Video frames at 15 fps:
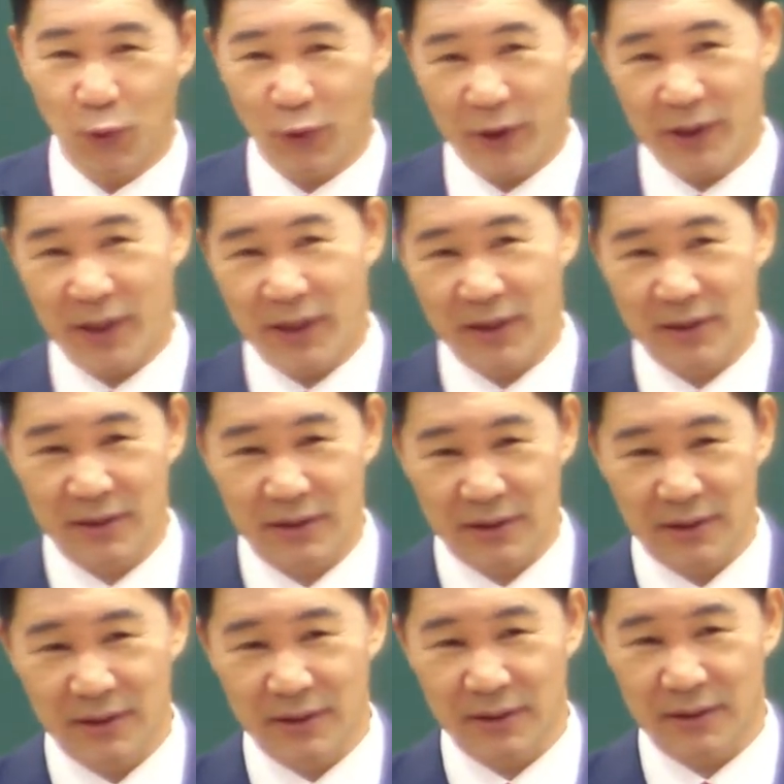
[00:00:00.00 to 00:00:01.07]
교회라는
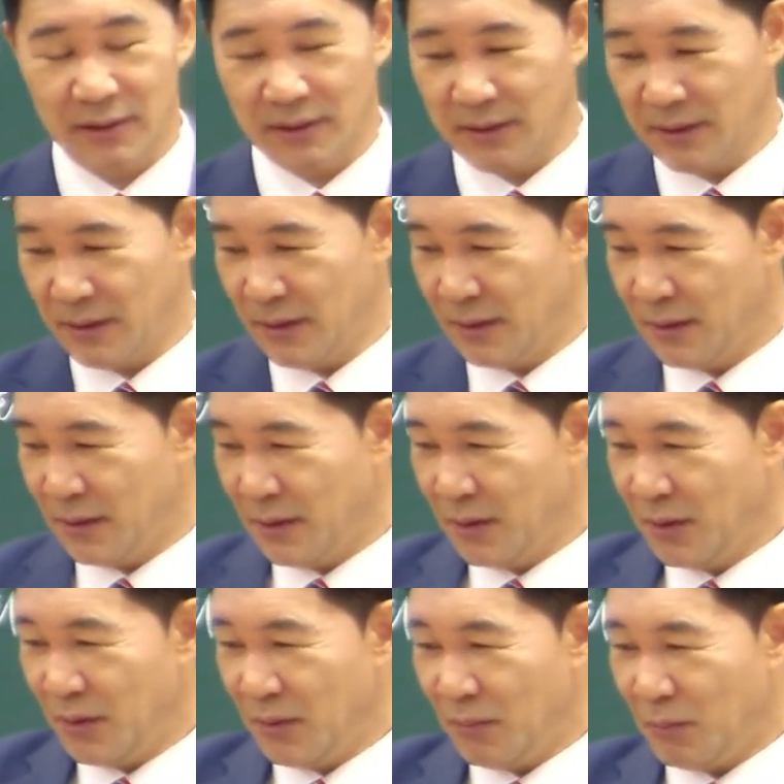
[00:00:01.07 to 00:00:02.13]
것은
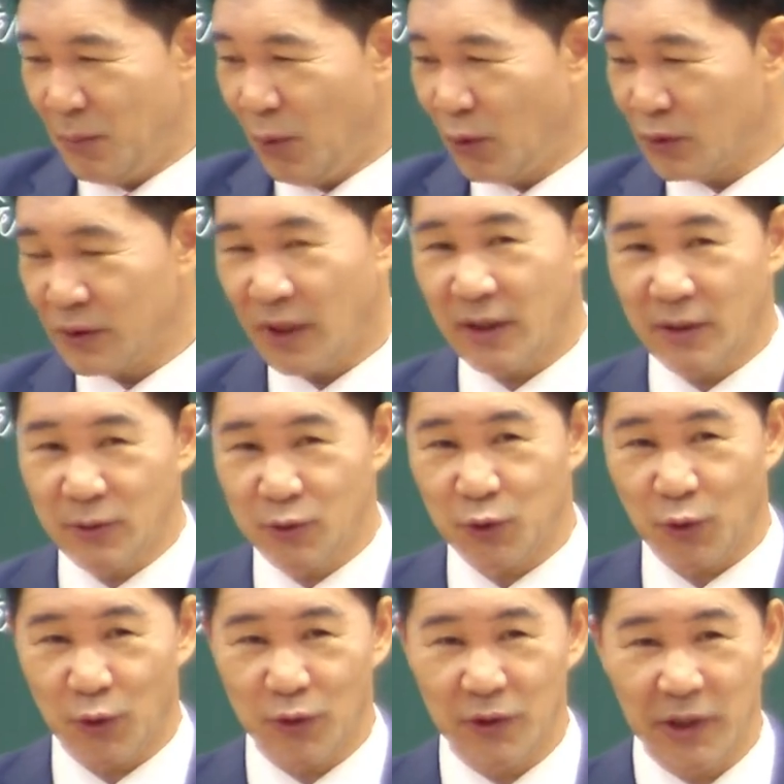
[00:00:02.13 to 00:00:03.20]
목사는
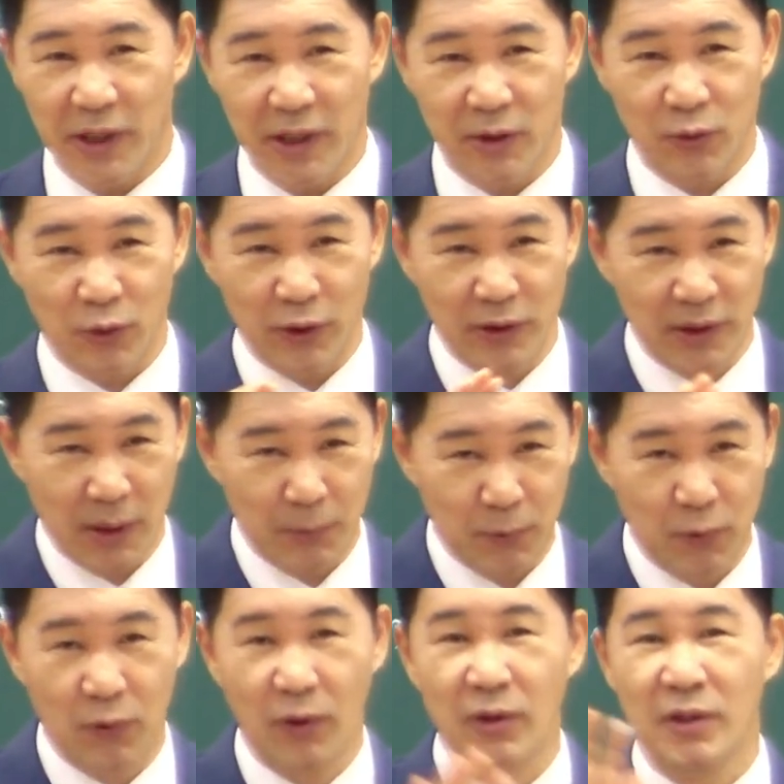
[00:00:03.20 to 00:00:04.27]
좋은데 교인
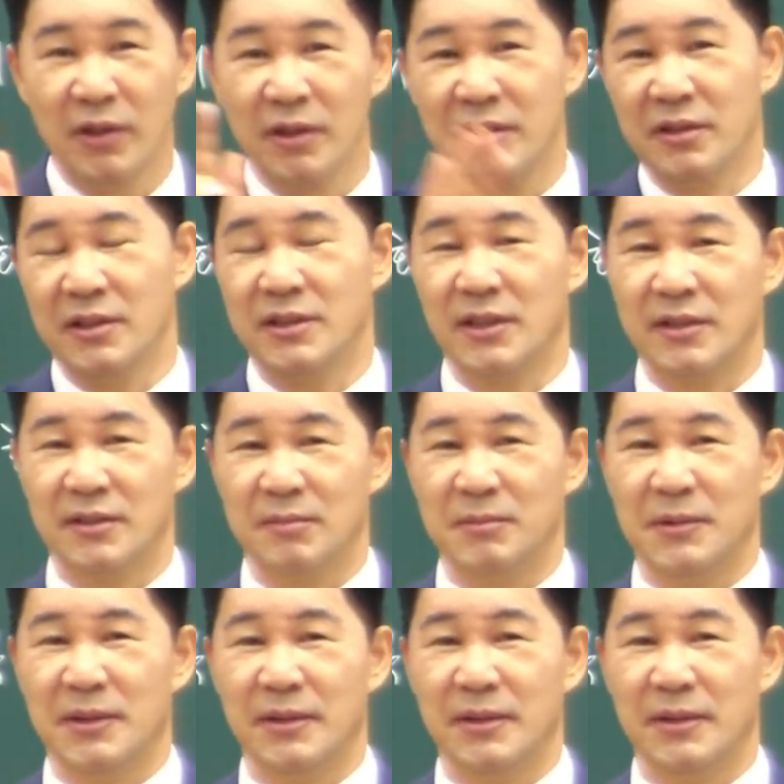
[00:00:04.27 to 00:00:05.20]
나쁘고 그렇지 않습니다.